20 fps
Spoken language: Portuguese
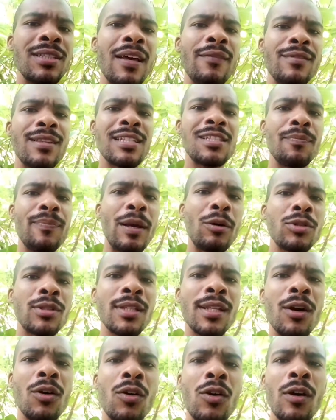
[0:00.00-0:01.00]
deve estar se
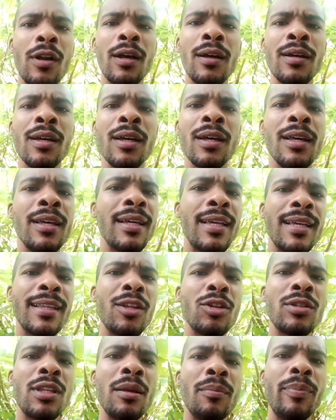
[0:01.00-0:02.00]
perguntando agora, e quem
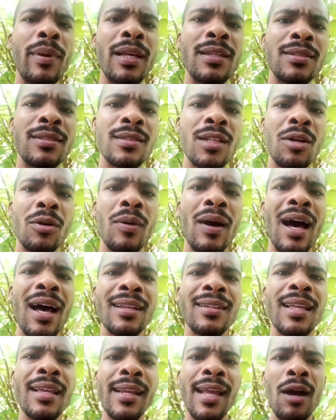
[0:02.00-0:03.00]
não tem pressão
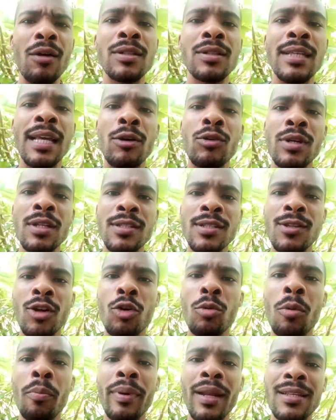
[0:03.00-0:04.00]
arterial, que é conhecida
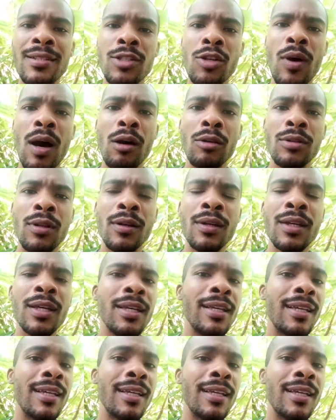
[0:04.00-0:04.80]
como pressão alta?